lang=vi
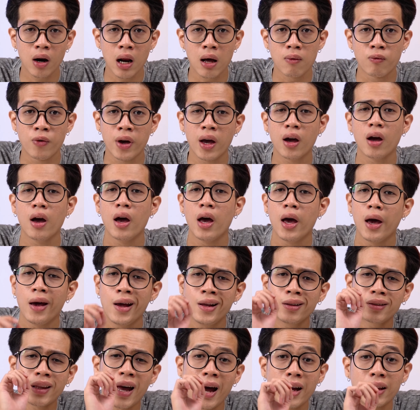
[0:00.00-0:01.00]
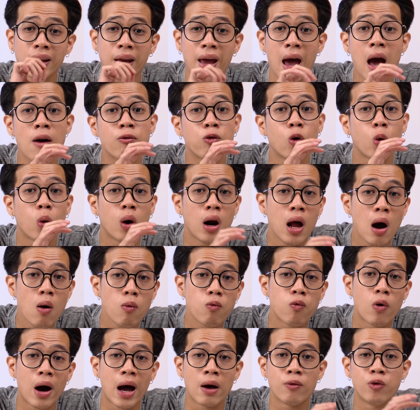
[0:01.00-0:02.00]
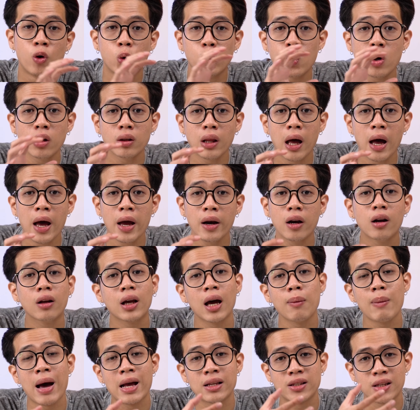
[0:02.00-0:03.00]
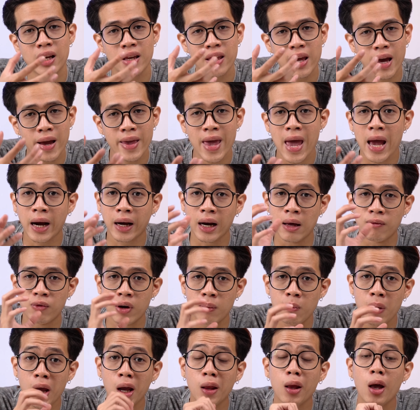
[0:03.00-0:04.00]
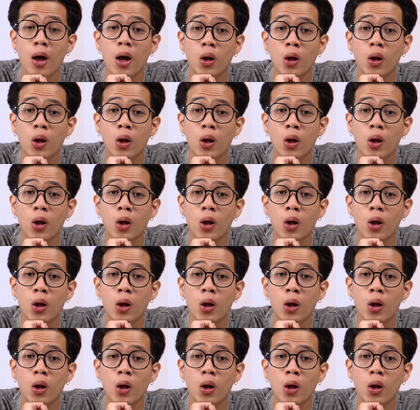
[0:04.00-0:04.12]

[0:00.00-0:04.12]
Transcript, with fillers: đó là việc hiện tại thì iPhone Lock và iPhone quốc tế các bạn sẽ dễ dàng để phân biệt